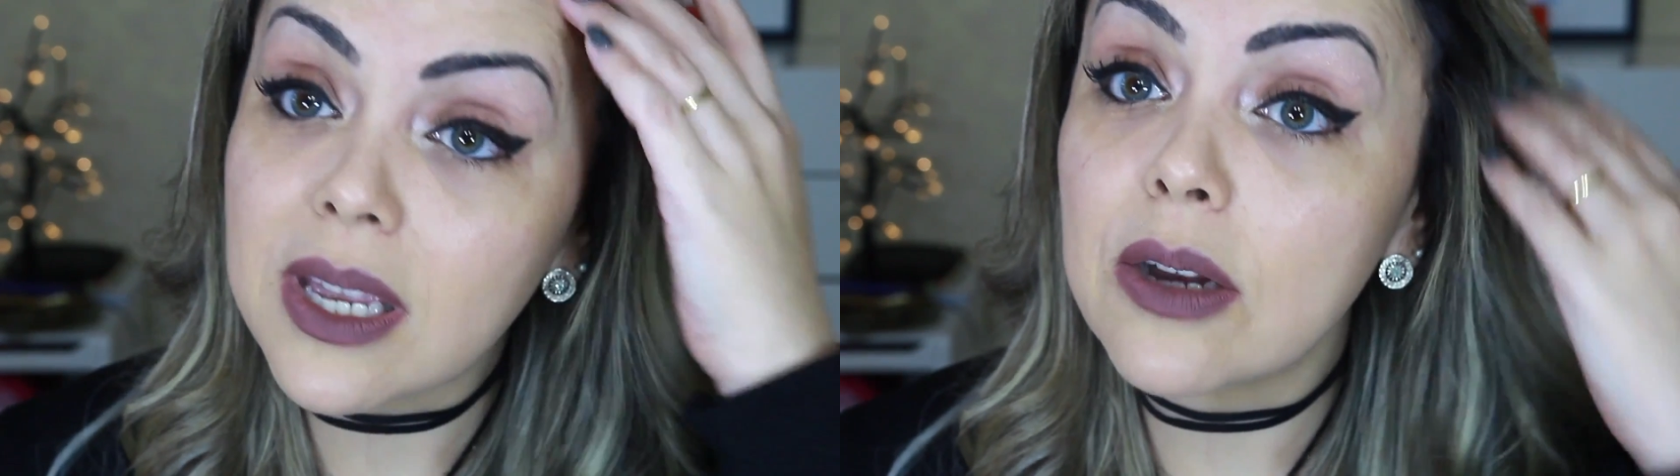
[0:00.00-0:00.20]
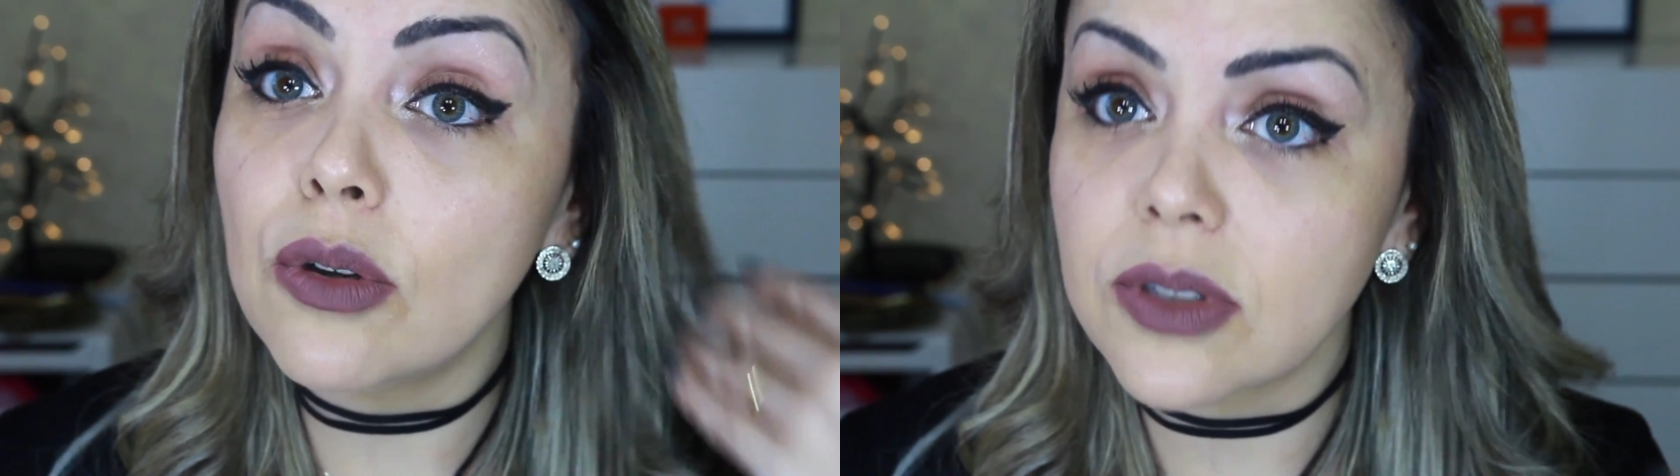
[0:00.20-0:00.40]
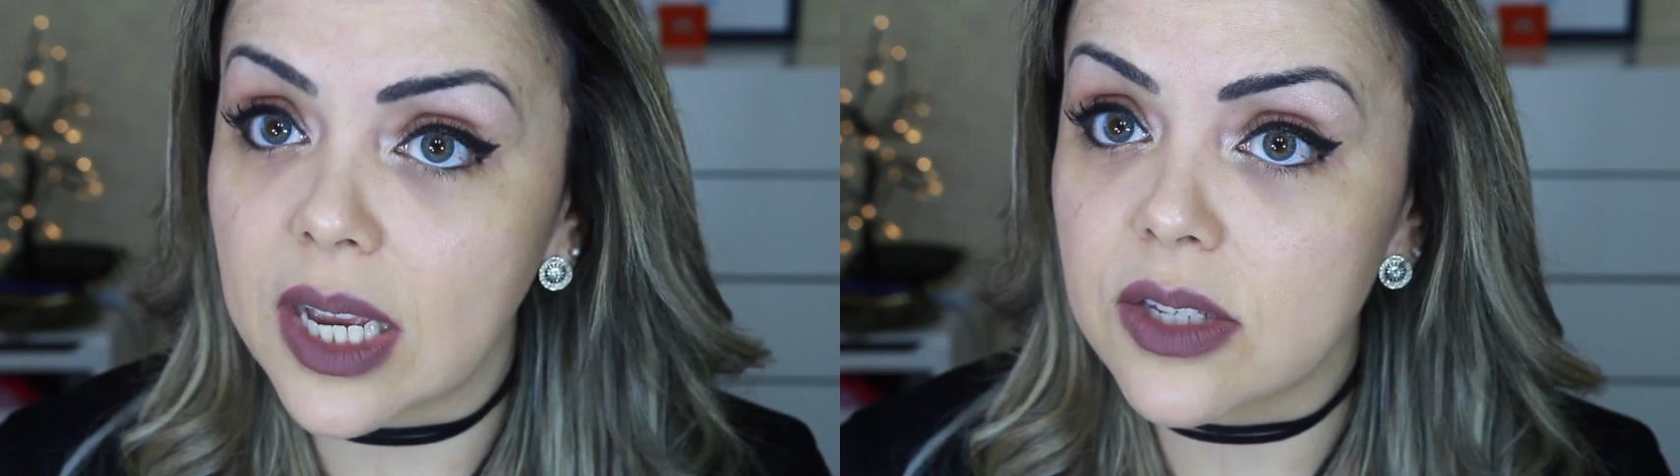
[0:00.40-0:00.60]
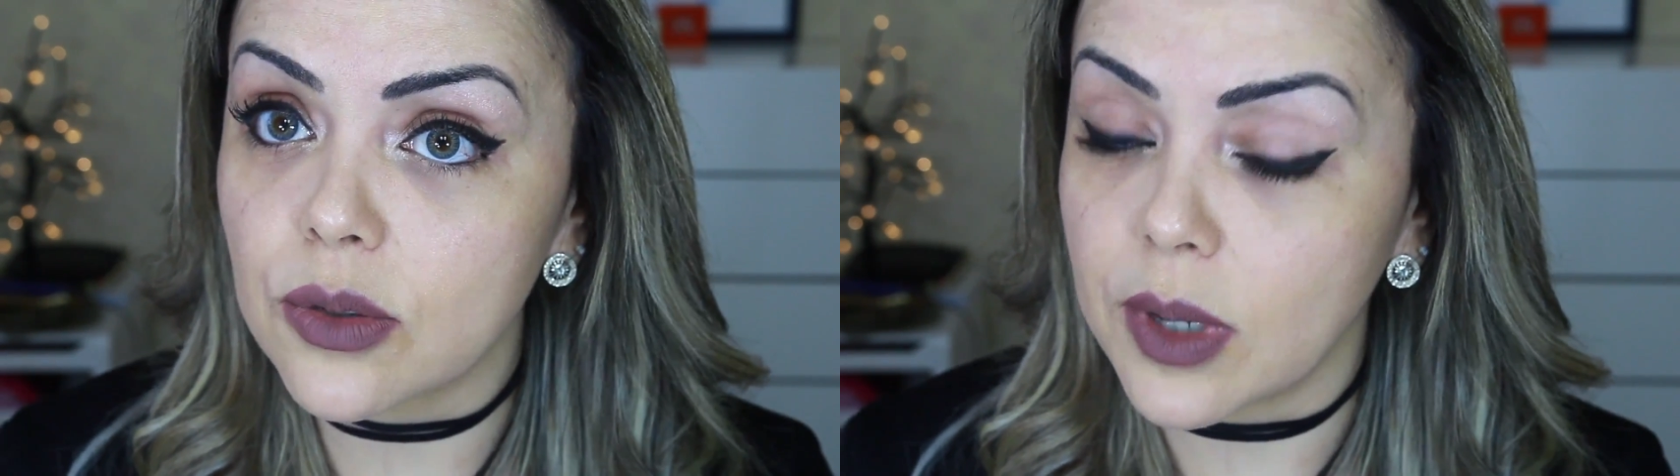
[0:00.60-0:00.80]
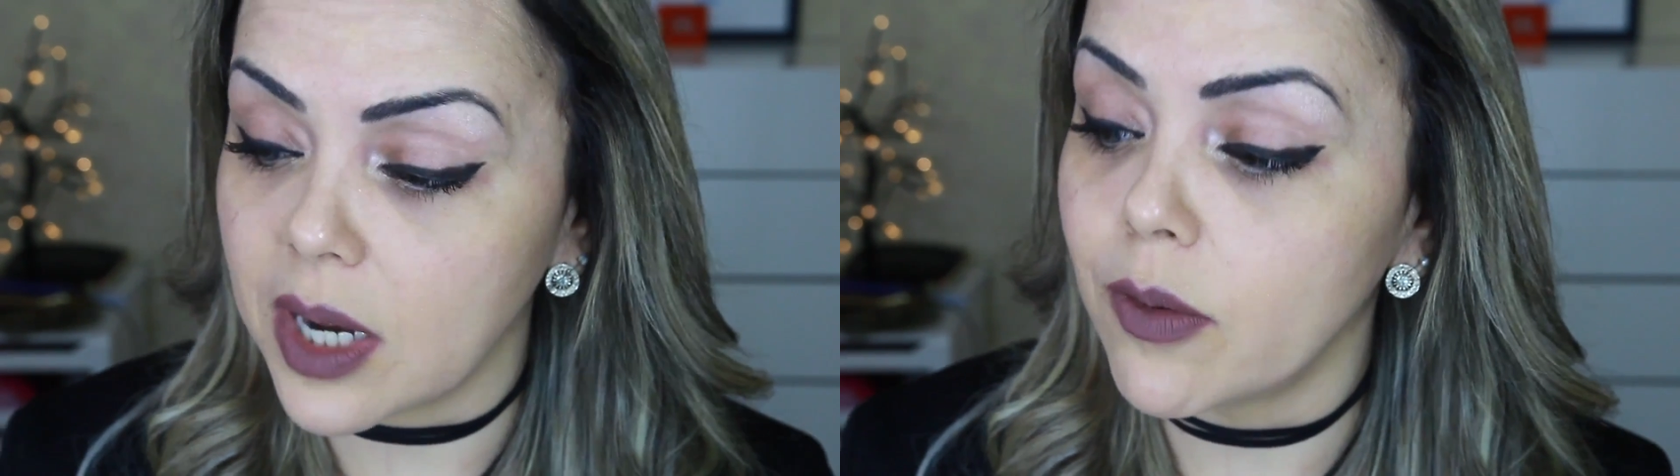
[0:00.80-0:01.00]
o que, que
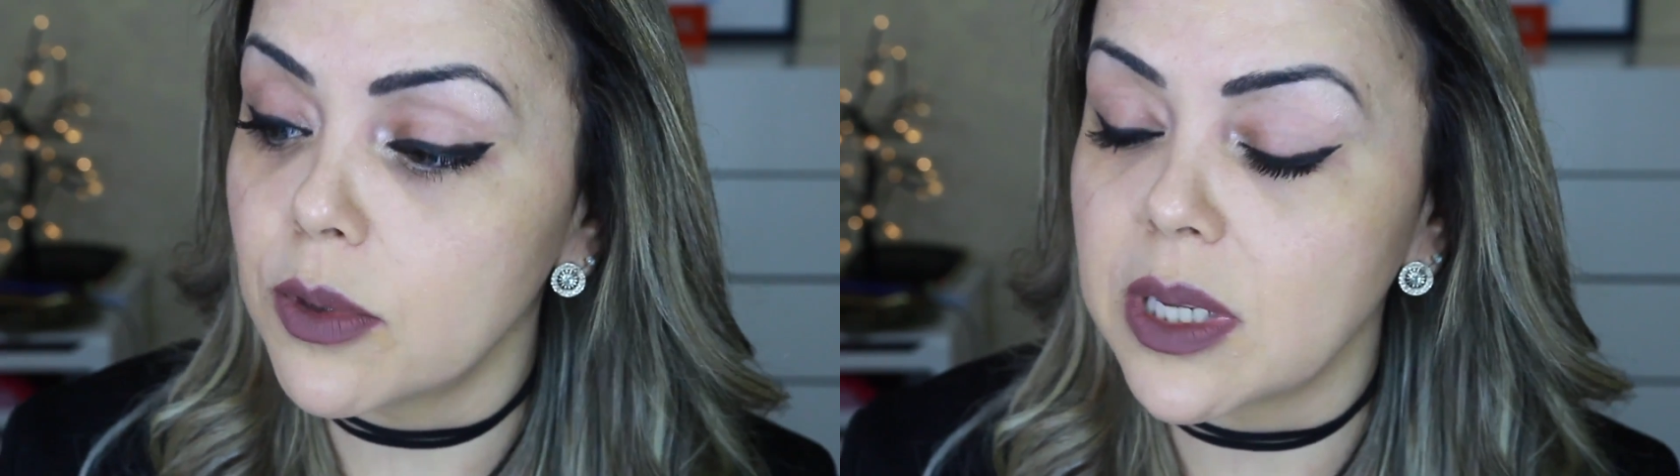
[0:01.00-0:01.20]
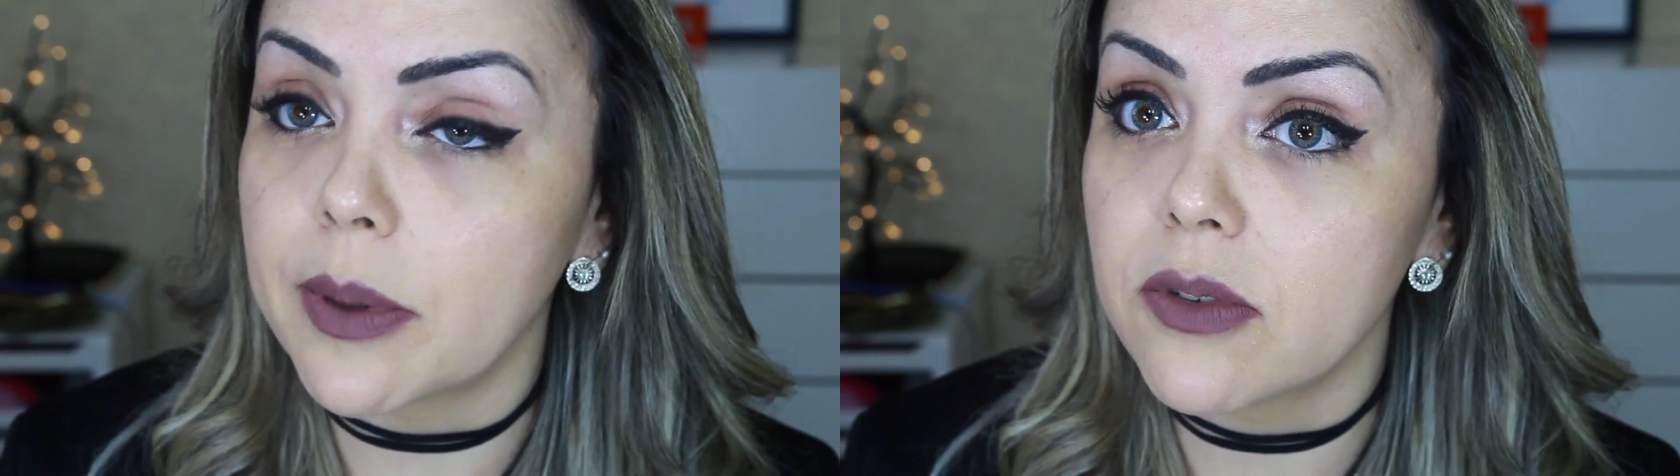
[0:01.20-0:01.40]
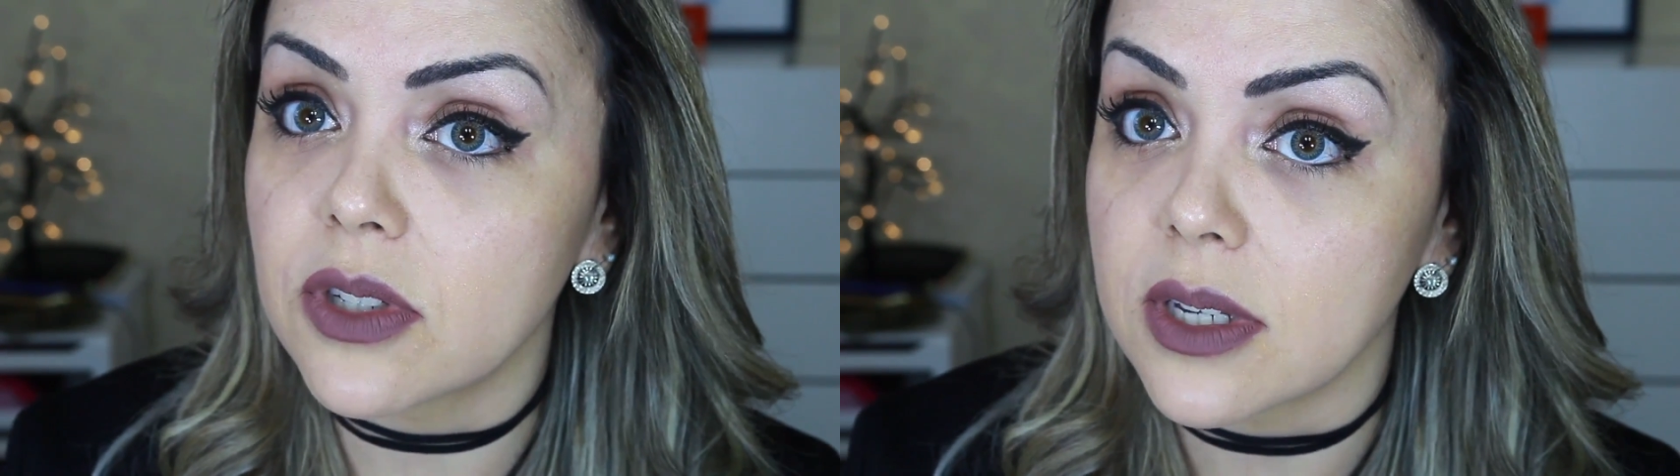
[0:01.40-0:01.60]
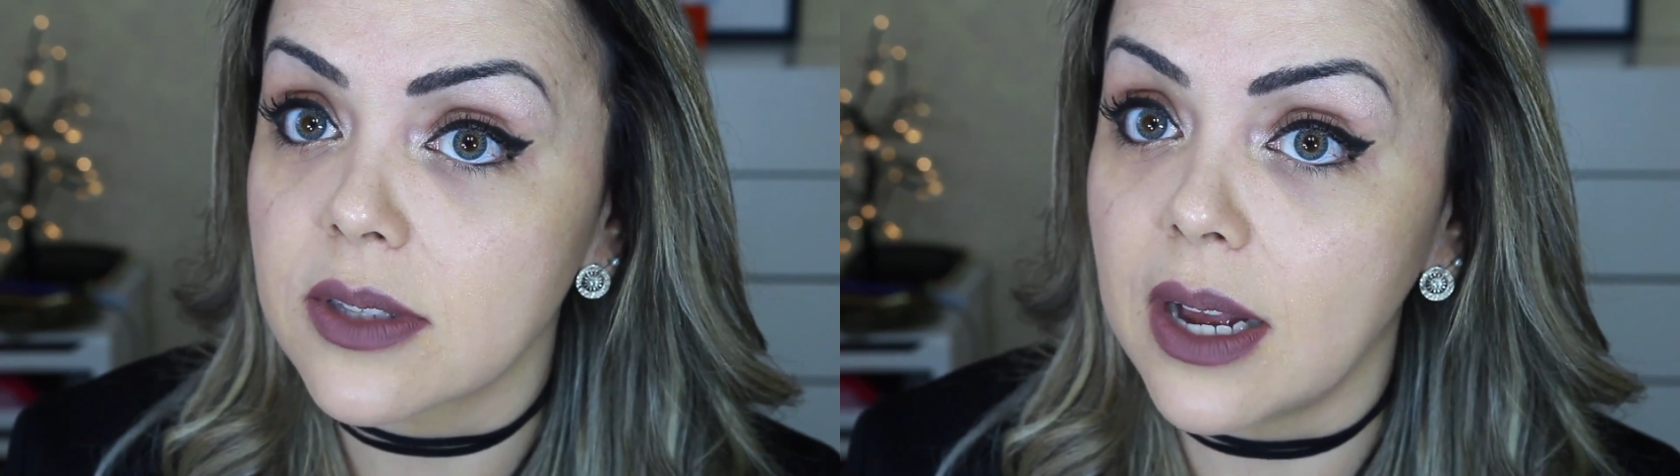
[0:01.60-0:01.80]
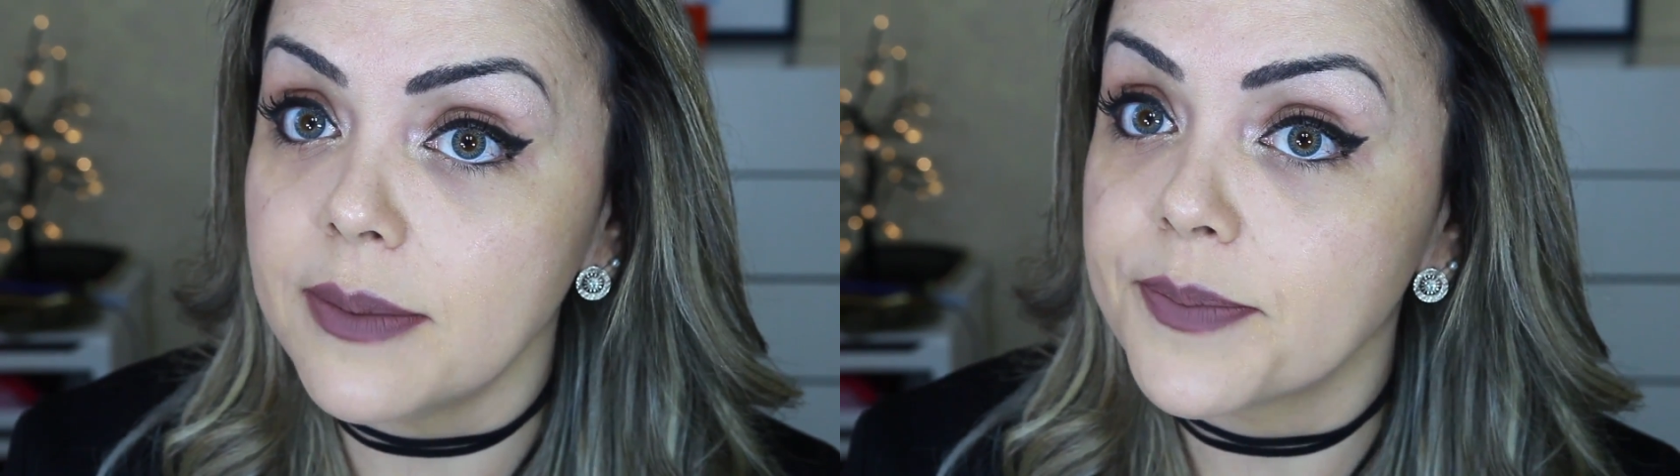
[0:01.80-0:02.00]
acontece com ela? Vou mostrar pra
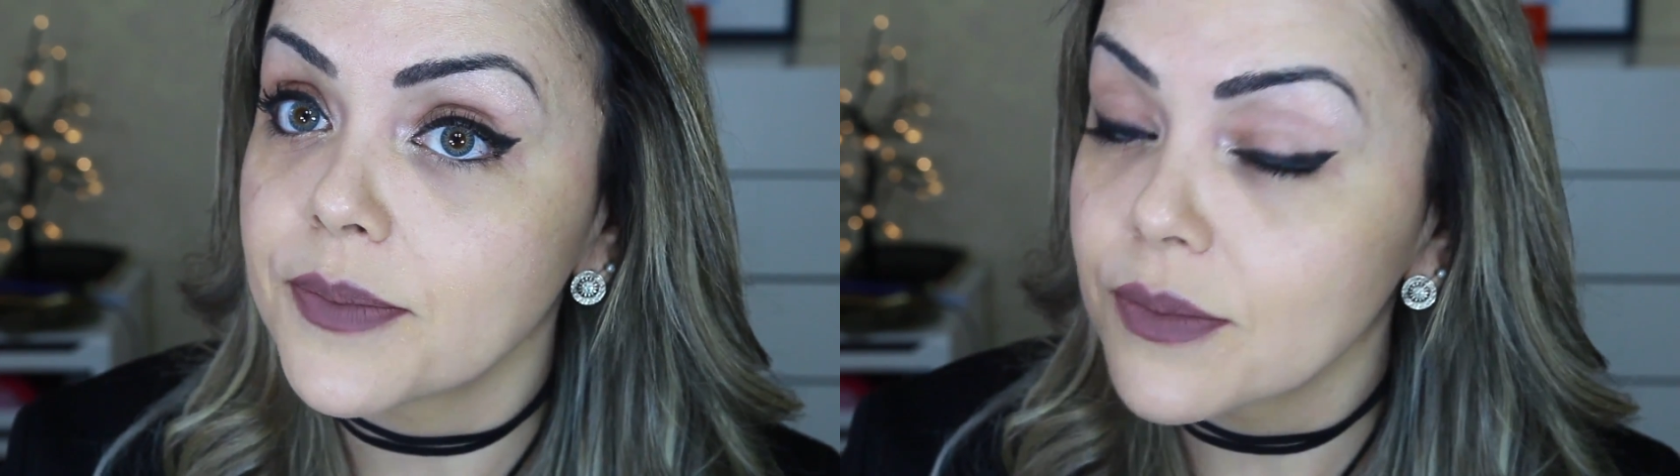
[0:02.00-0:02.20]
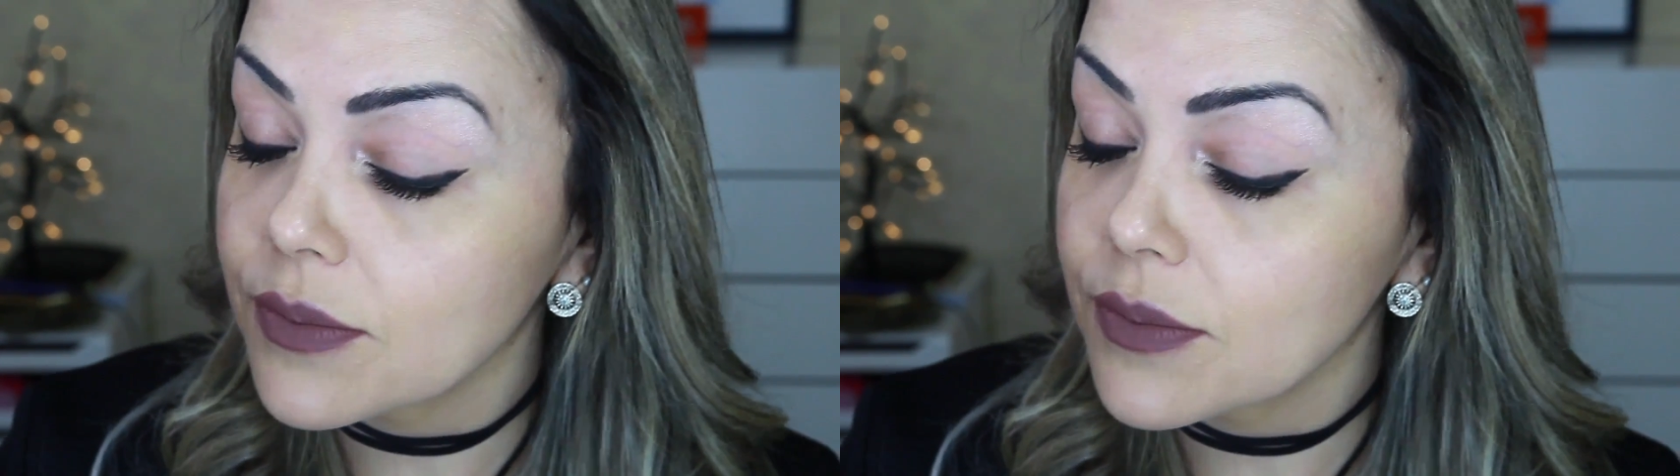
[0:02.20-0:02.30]
vocês, tá?